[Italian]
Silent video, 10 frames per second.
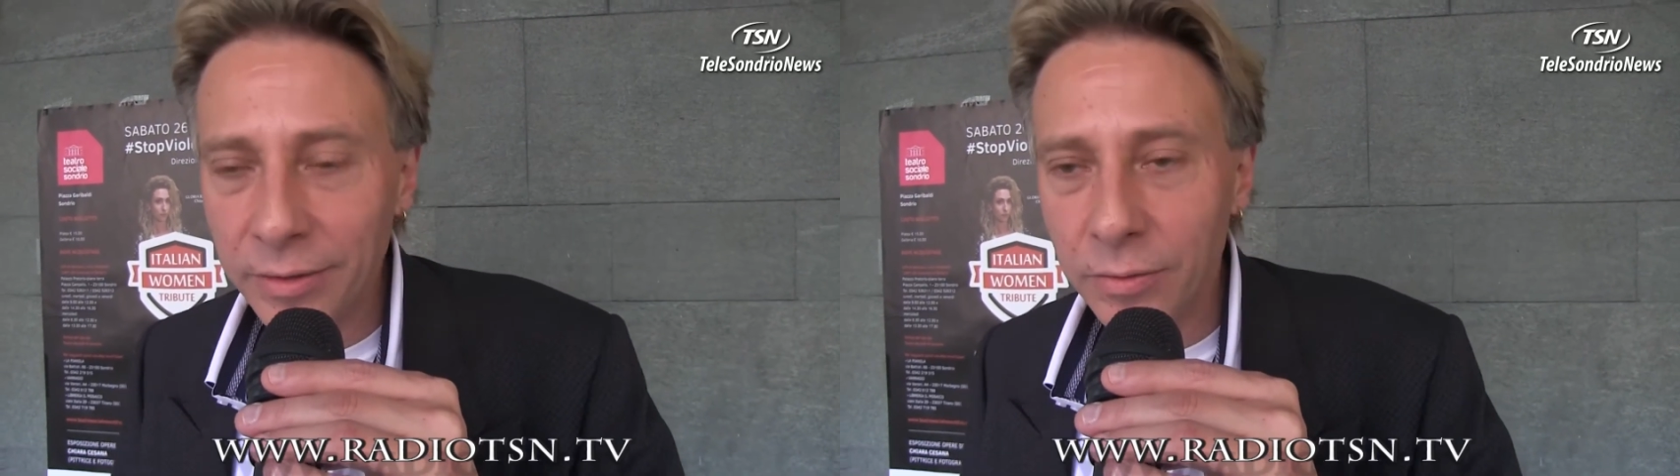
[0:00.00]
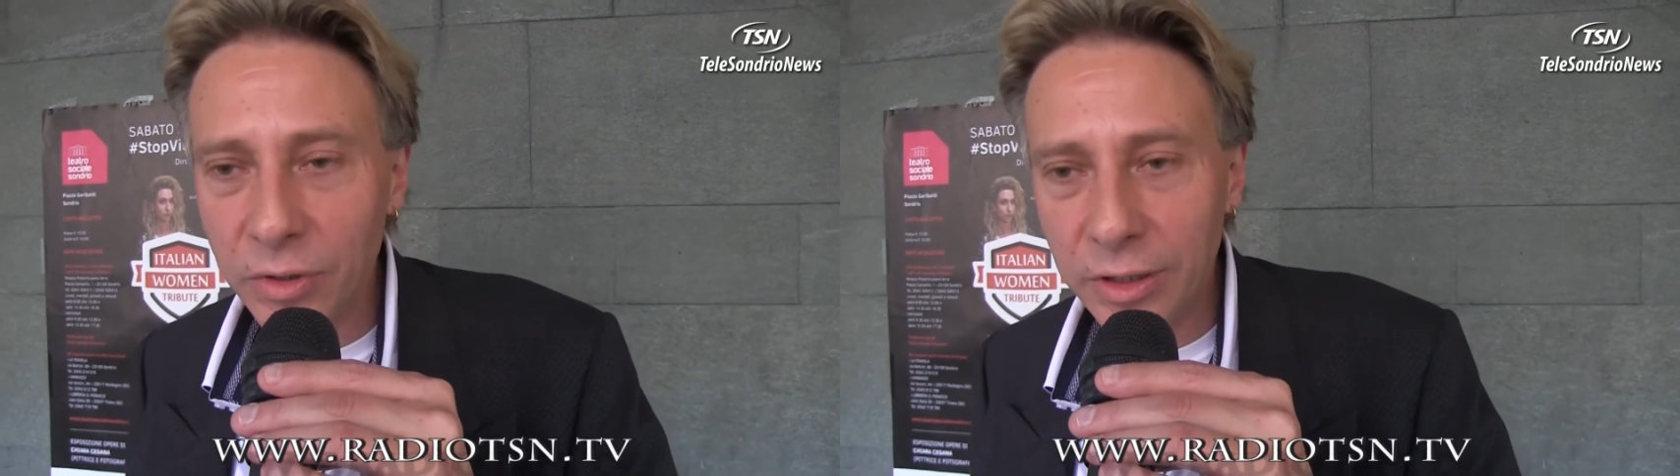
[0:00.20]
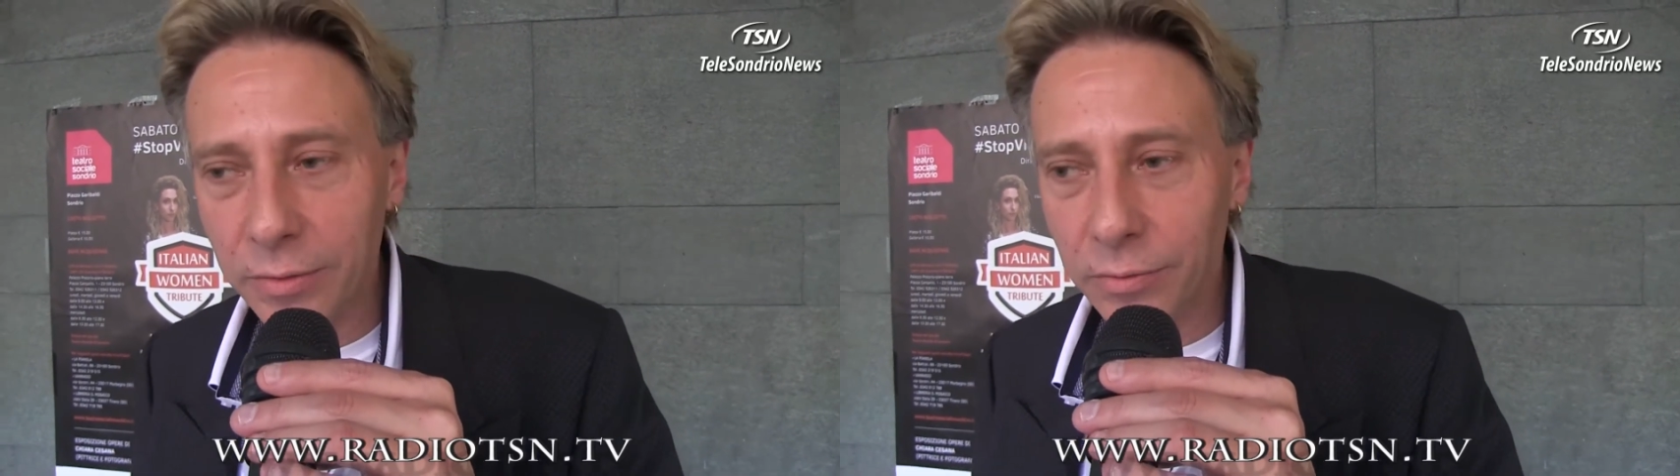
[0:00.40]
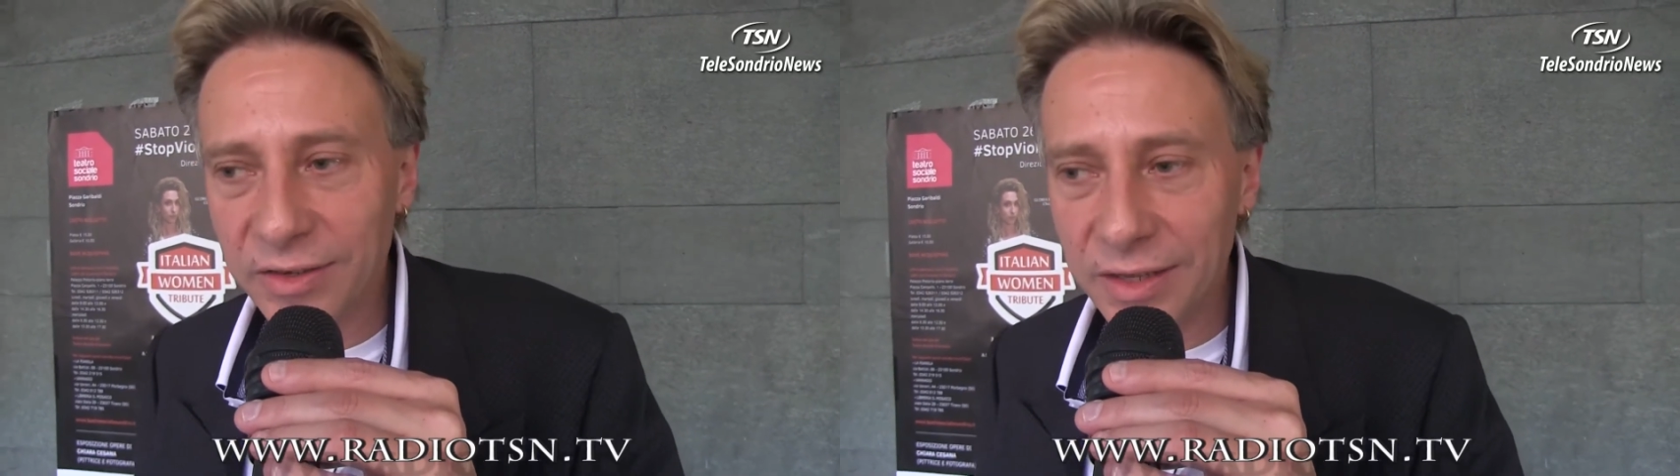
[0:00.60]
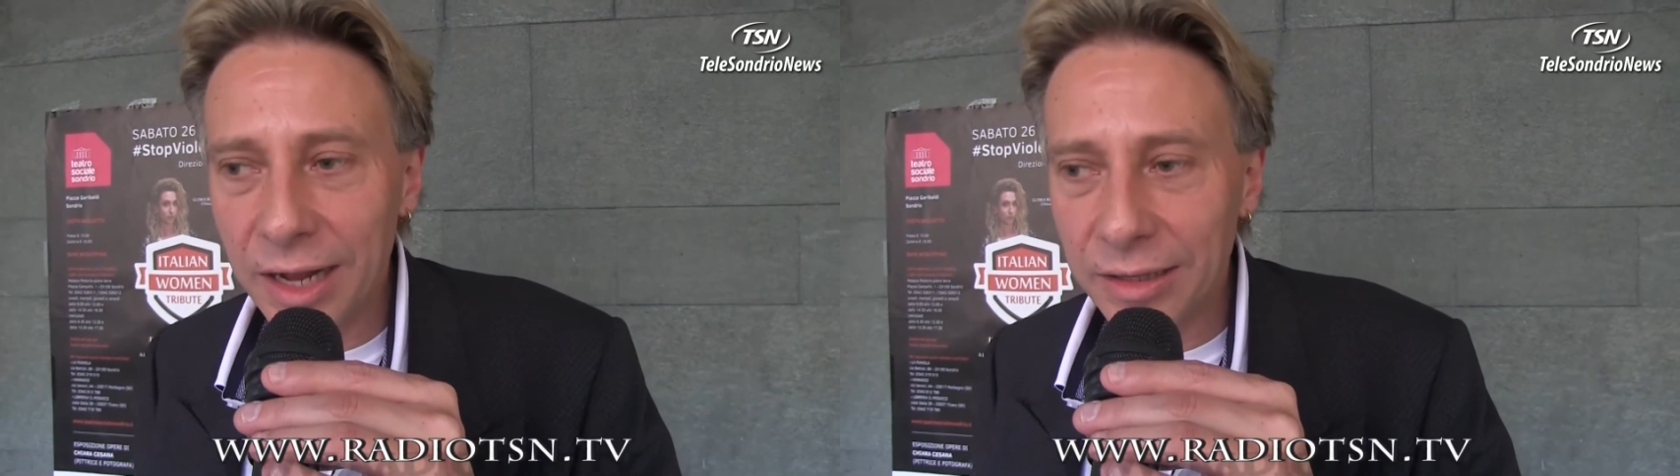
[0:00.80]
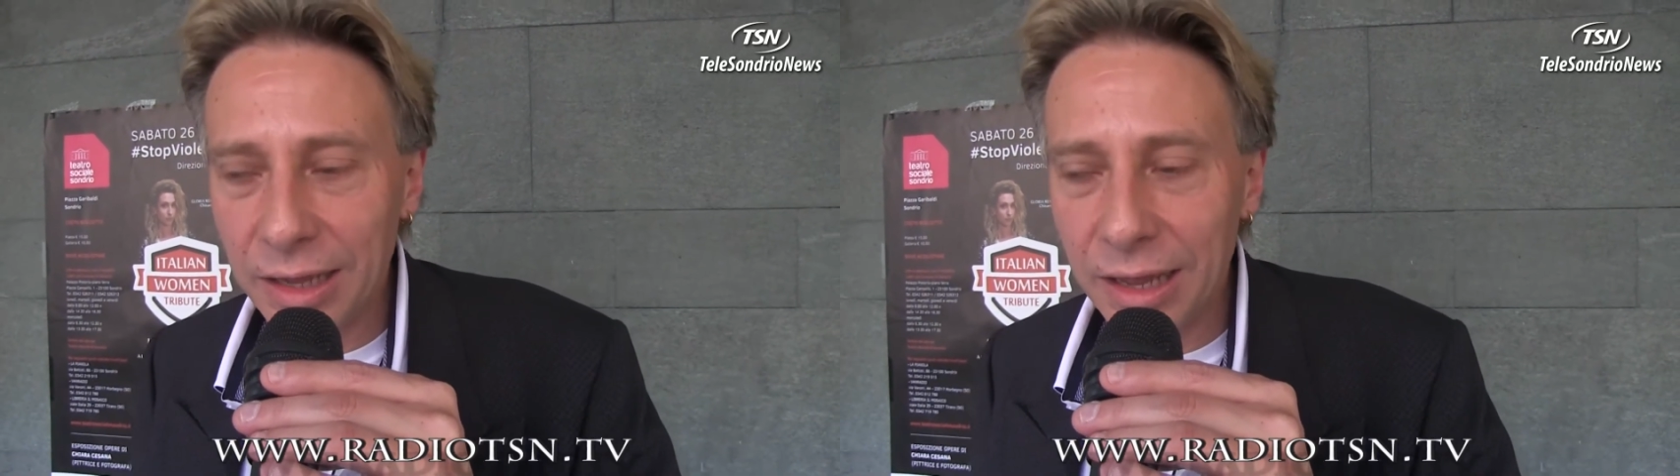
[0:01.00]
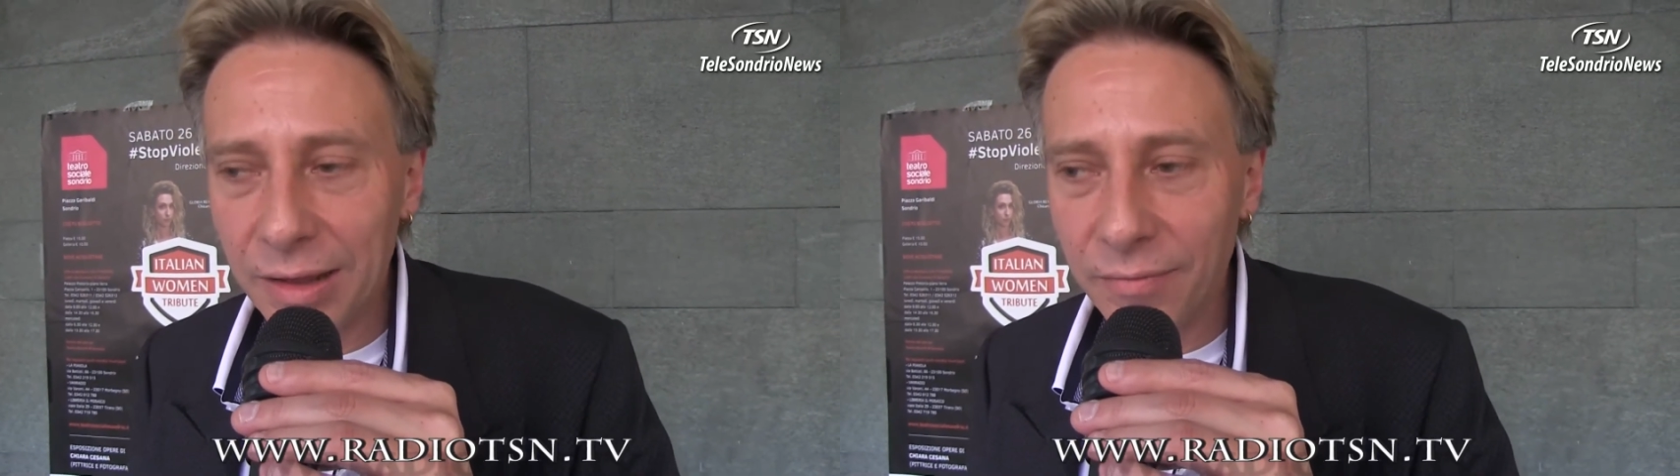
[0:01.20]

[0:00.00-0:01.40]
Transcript: quindi una serata